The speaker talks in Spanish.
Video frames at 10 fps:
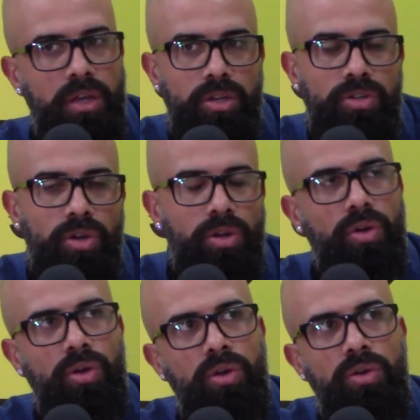Y yo creo
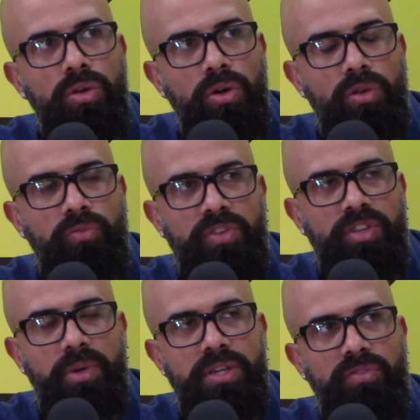que hoy, hoy
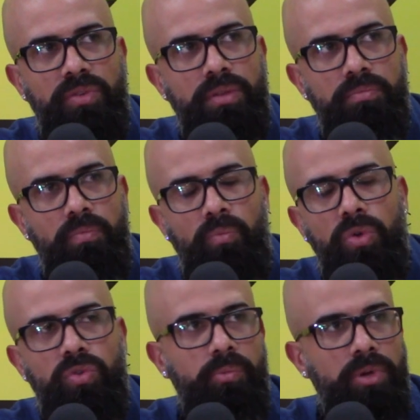Fuerza Amarilla fue
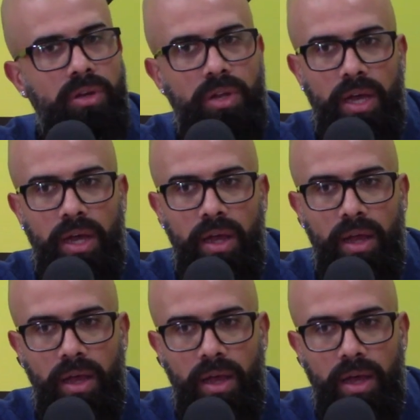muy superior a,
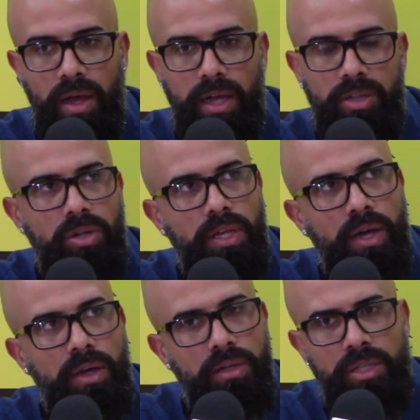a
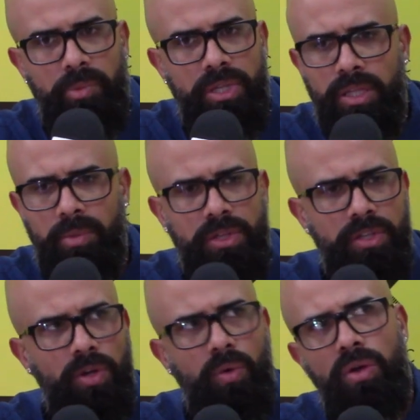Católica.
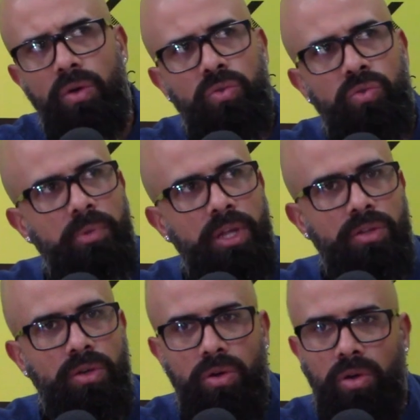Independientemente si jugaron con
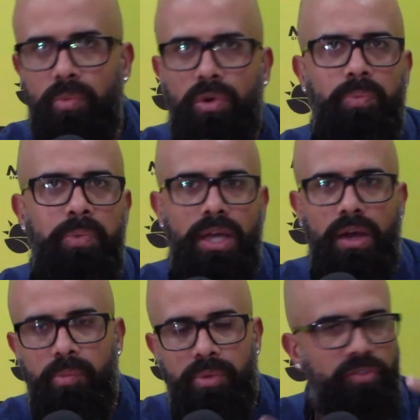suplente o no, como
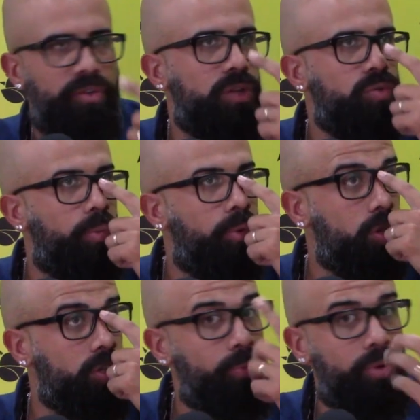explicaba el profe, que tuvo
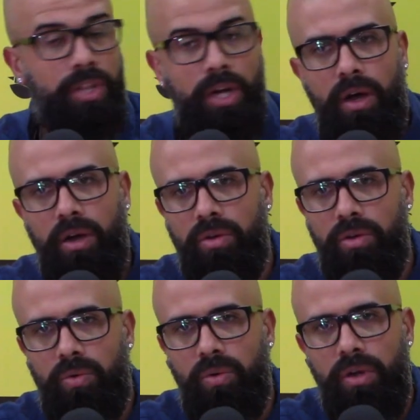poco tiempo de trabajo con
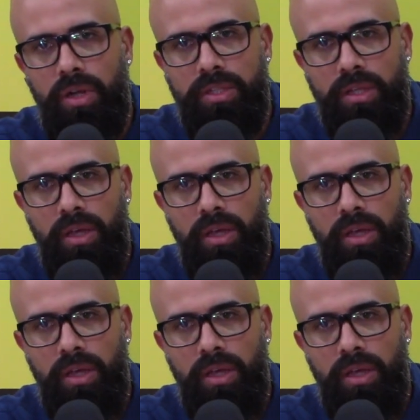los jugadores.